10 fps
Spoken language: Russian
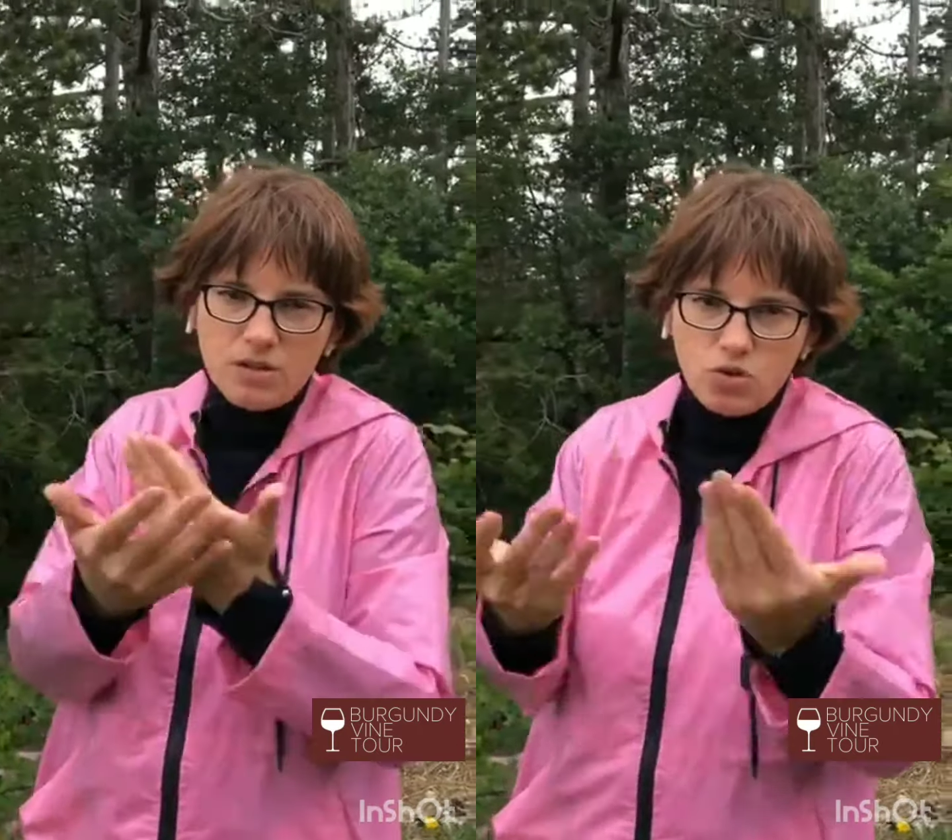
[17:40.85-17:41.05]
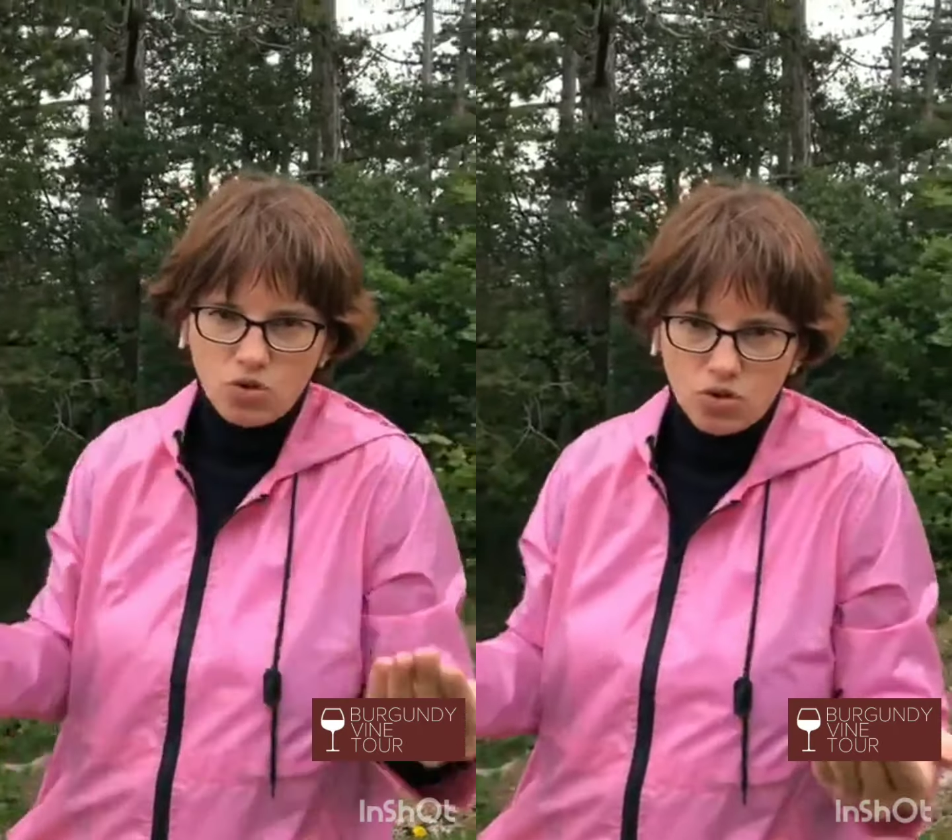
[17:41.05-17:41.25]

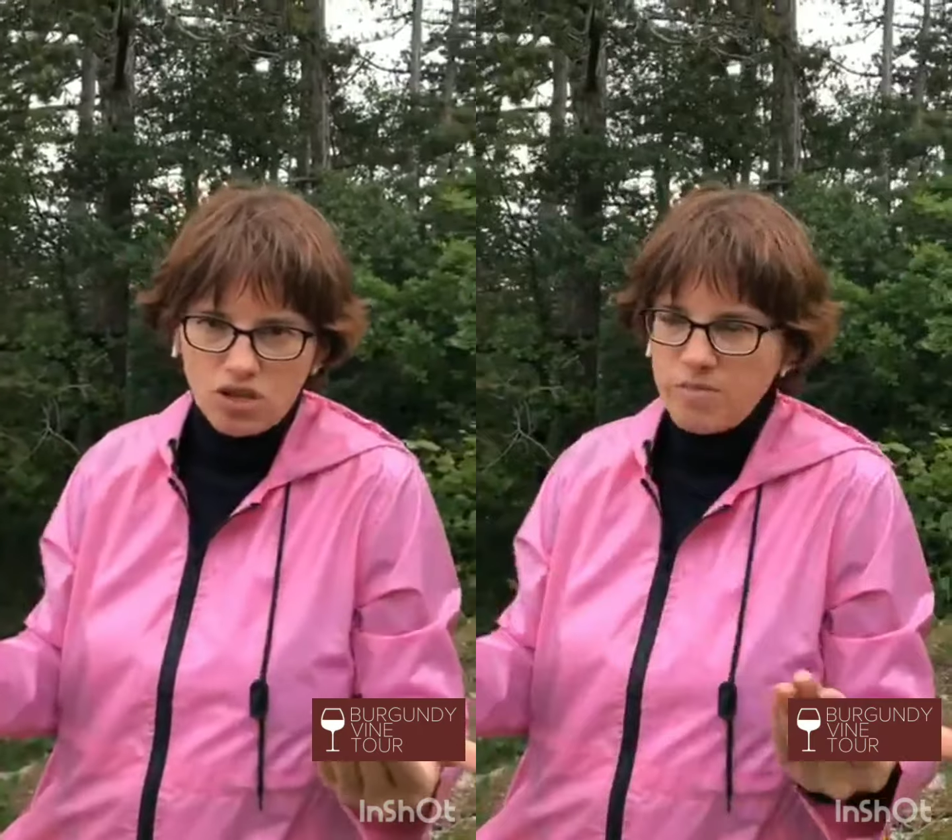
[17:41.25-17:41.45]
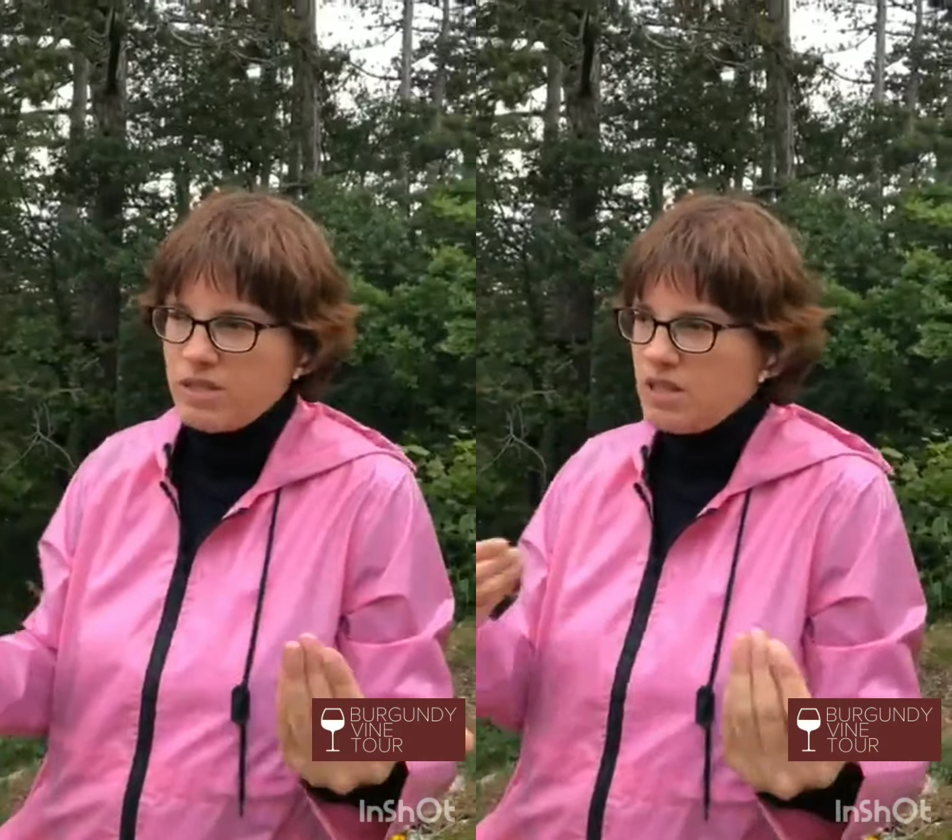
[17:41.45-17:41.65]
что, что с
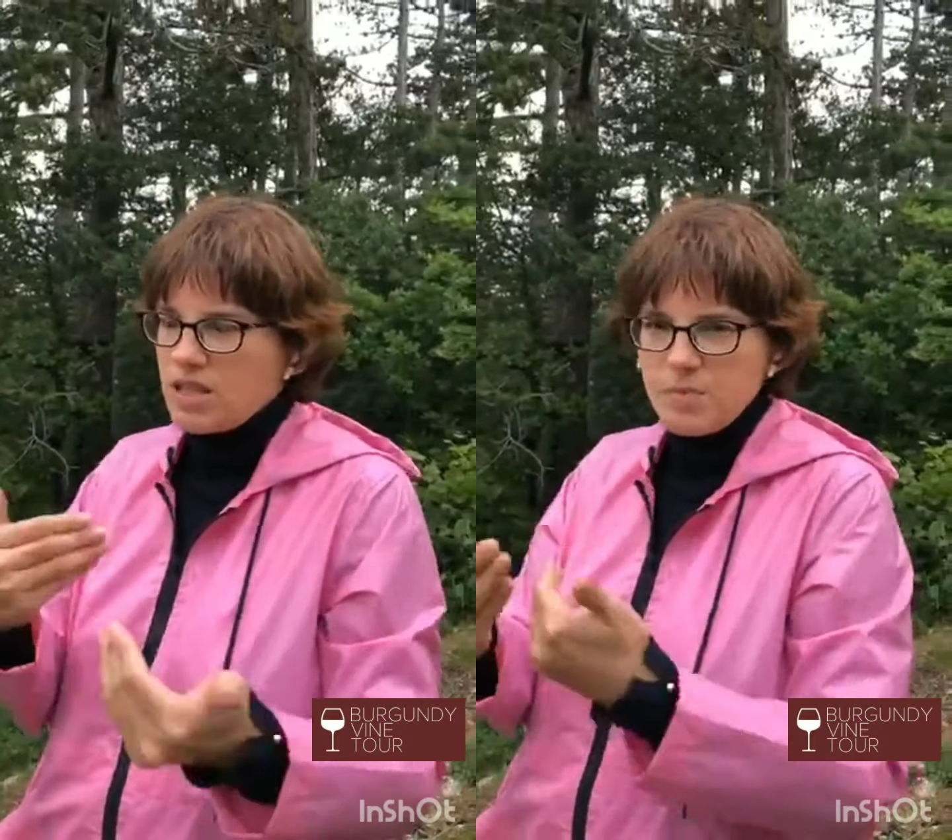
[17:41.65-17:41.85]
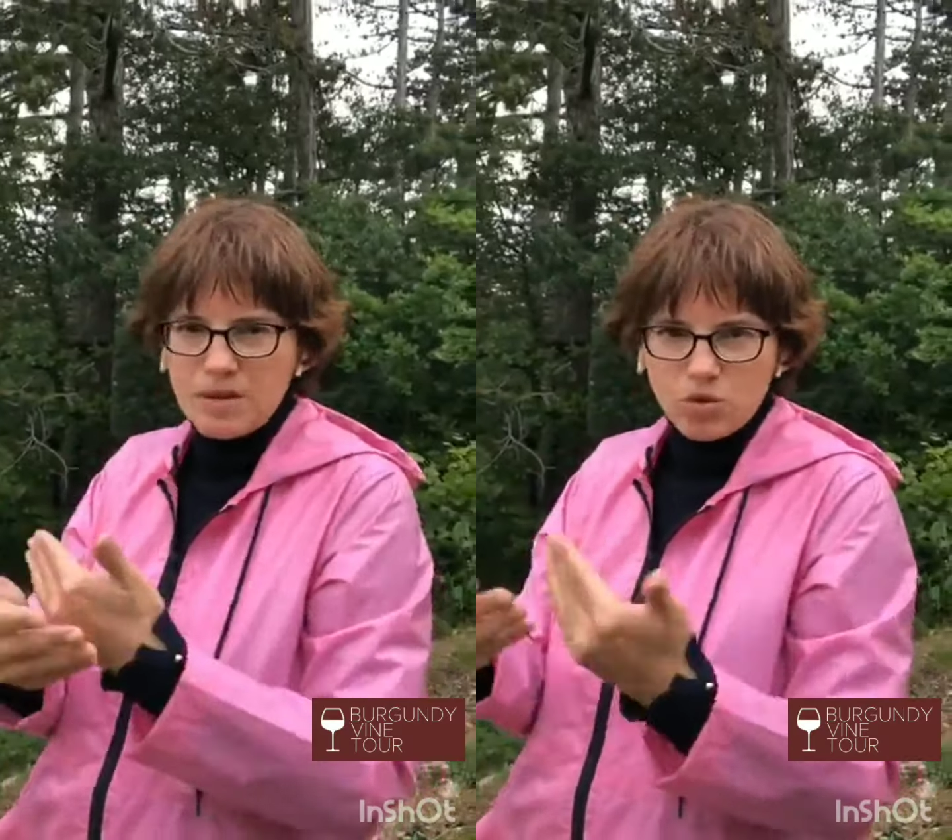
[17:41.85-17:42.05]
ними
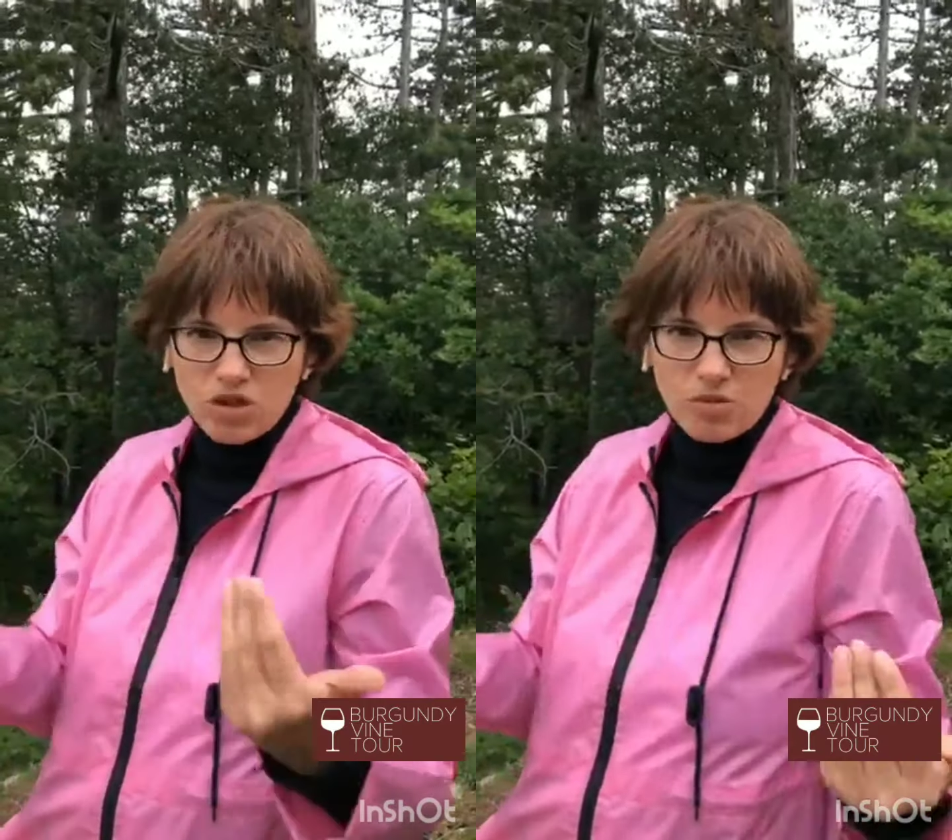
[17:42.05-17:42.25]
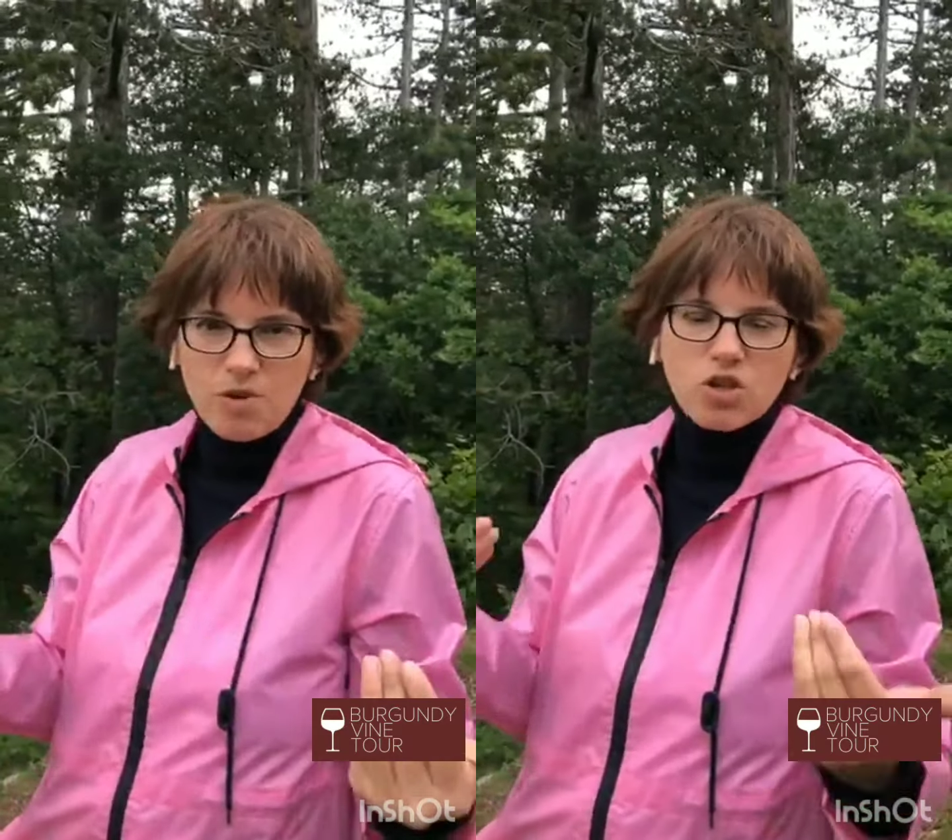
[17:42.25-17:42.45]
делать, потому
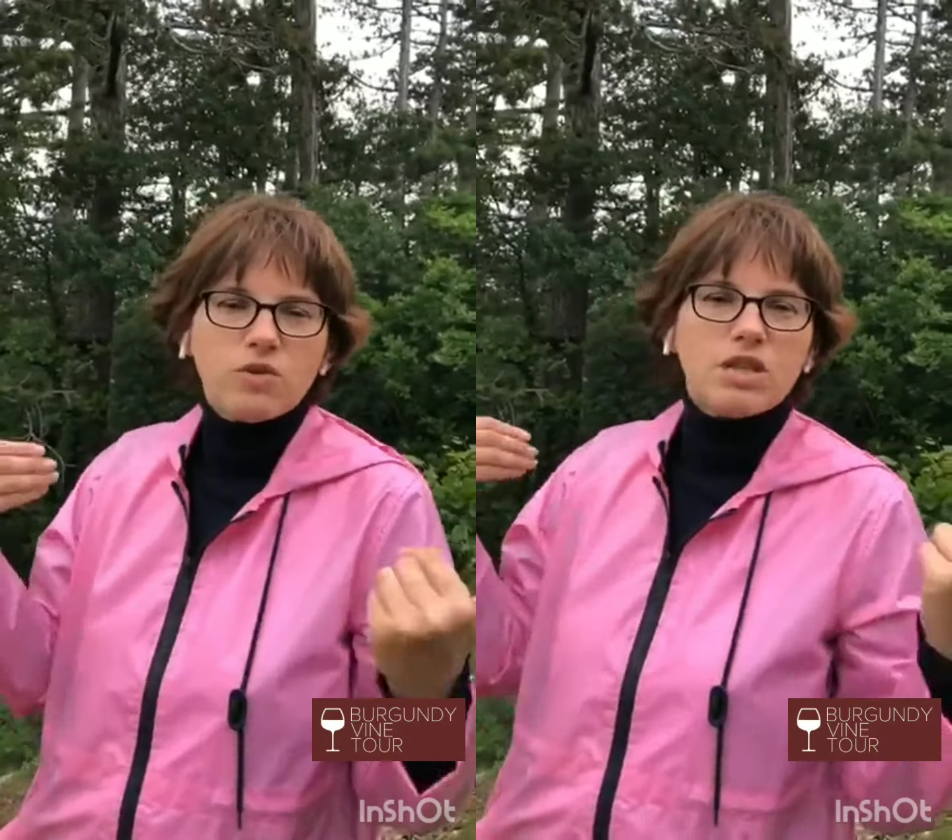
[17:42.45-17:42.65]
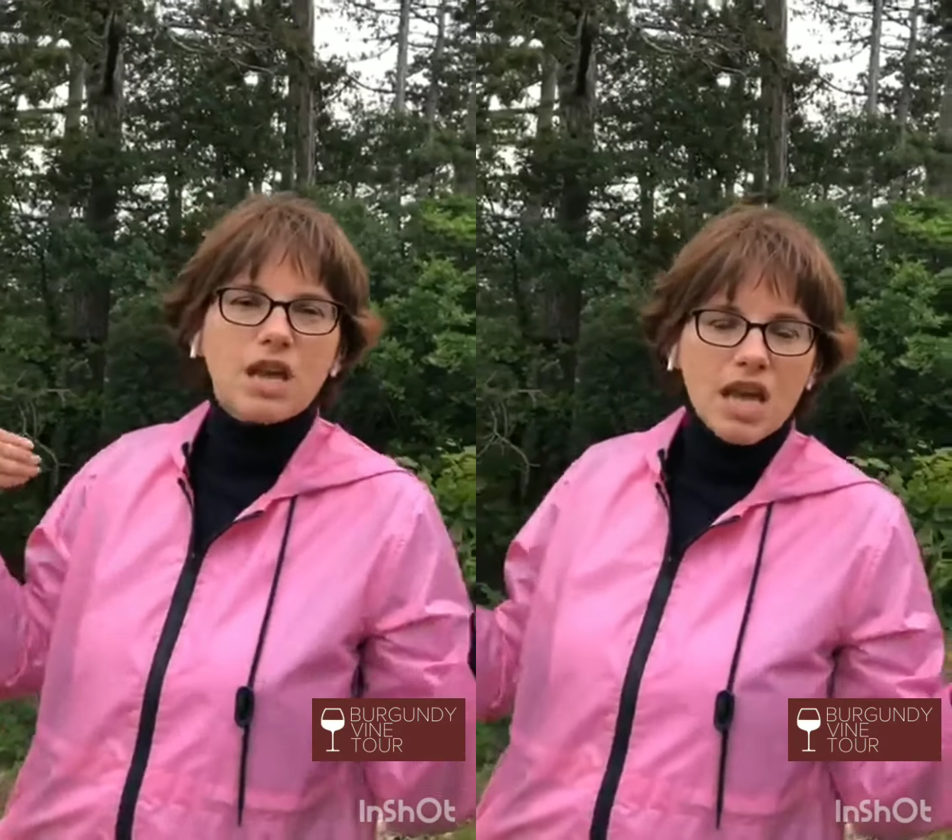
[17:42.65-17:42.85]
что
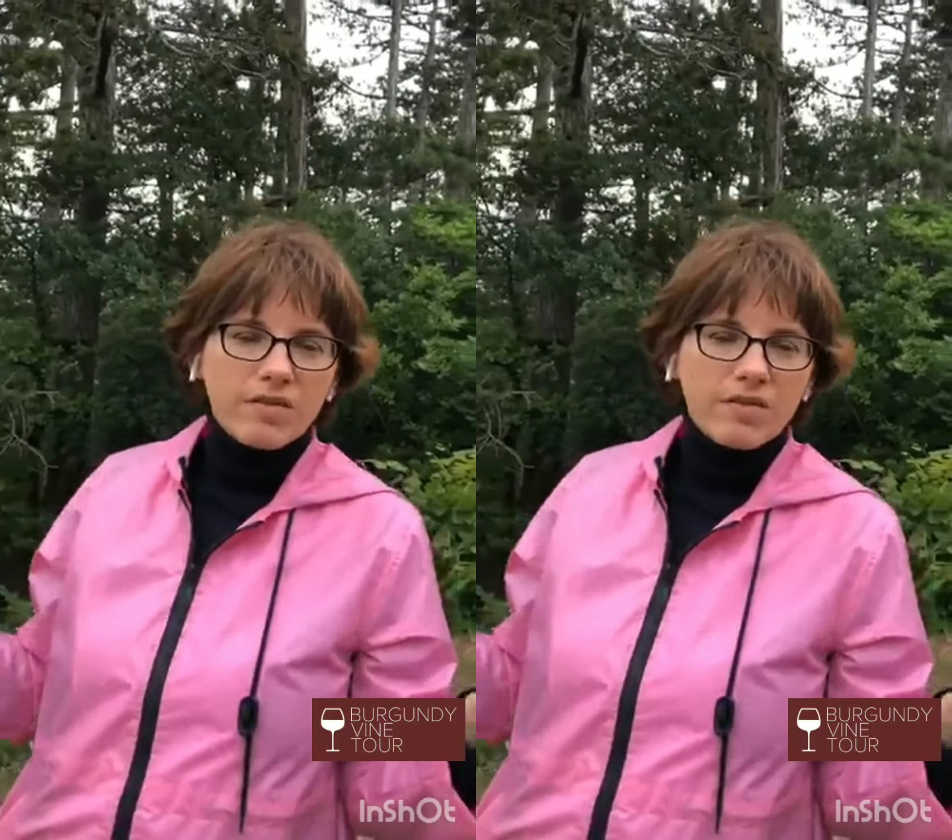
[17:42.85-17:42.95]
смешивать